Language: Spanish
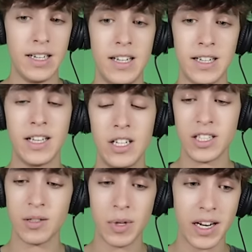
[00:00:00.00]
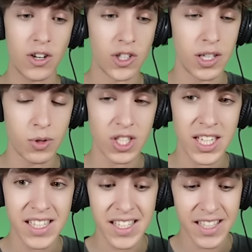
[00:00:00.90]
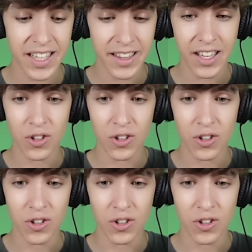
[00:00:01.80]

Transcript: Ah, que este es mi récord. Llevo 6 de 7,